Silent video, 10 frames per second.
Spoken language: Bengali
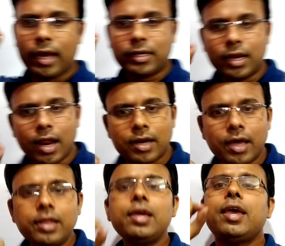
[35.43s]
একটা
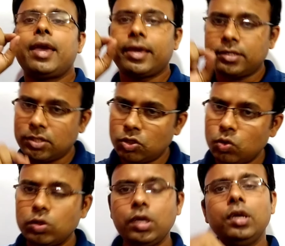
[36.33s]
রেলগাড়ি এক
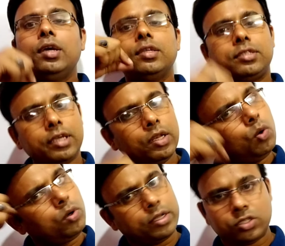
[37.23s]
স্টেশন হতে ছেড়ে
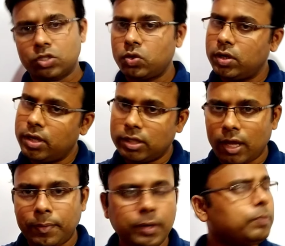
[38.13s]
অন্য স্টেশনে গিয়ে
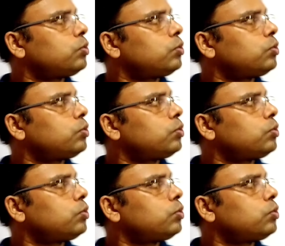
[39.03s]
থামে